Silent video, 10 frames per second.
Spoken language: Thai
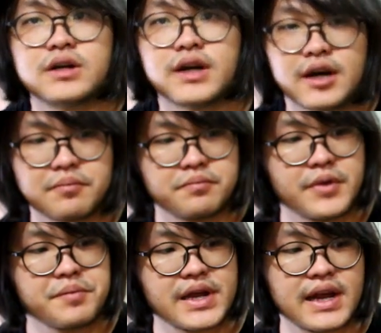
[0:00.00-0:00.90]
นะครับ
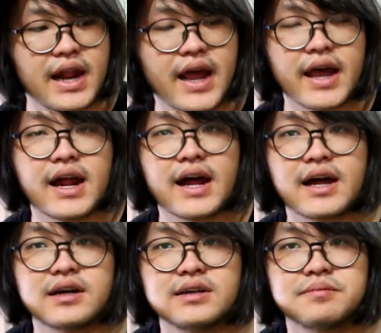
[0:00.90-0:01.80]
ไม่มีอินเลย์นะ
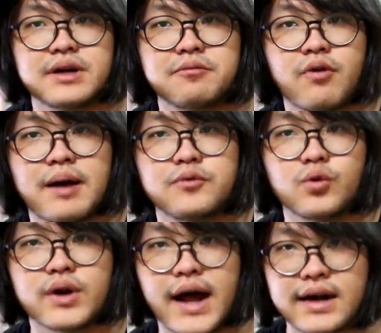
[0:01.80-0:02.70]
ฮะเพิ่มความ
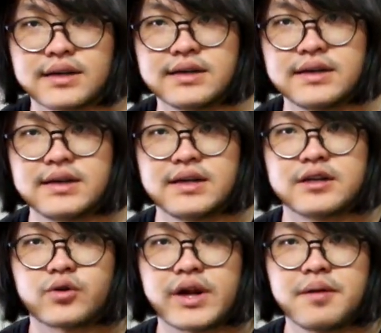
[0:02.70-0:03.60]
ดุดัน
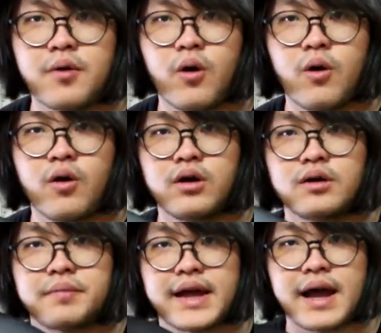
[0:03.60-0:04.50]
ตัวนี้โม
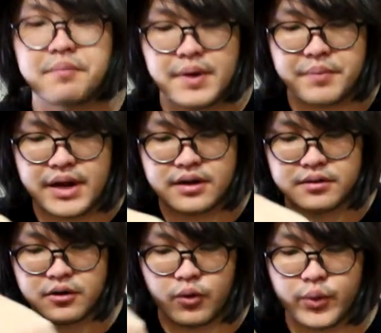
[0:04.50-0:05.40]
พิกอัพมาเป็น
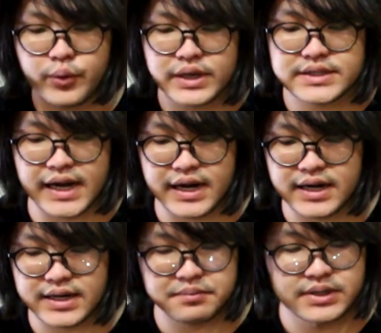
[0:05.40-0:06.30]
ของวิวกินสัน
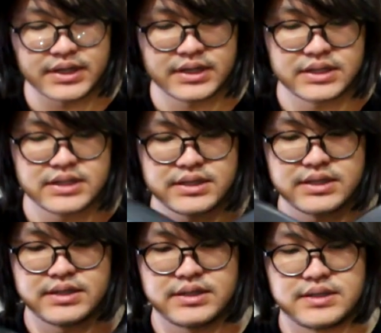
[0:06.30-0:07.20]
นะครับ
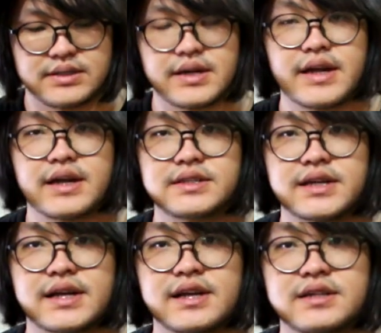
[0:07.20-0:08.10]
นี่
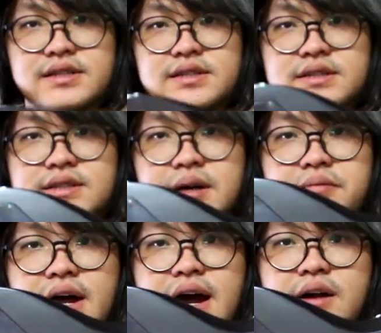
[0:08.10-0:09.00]
สี
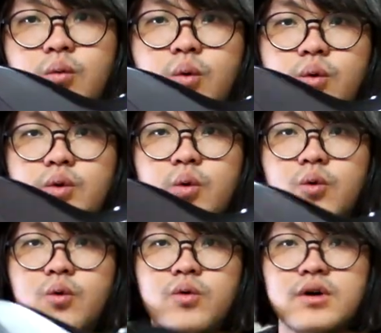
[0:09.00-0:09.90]
ดำด้าน หูดู
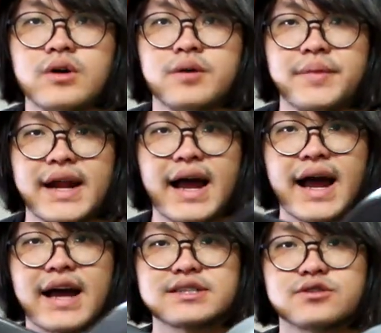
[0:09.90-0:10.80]
มีรา
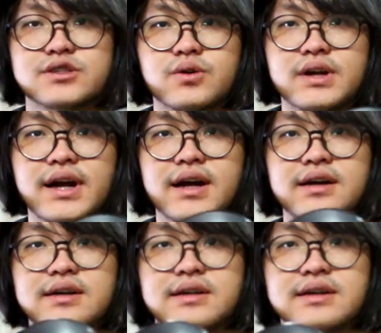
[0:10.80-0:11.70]
คาสุดๆ ฮะ
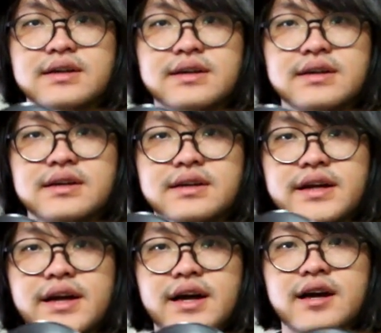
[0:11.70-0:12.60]

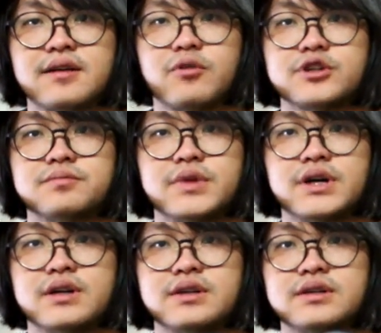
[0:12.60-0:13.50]
นี่ฮะวอชเบิร์น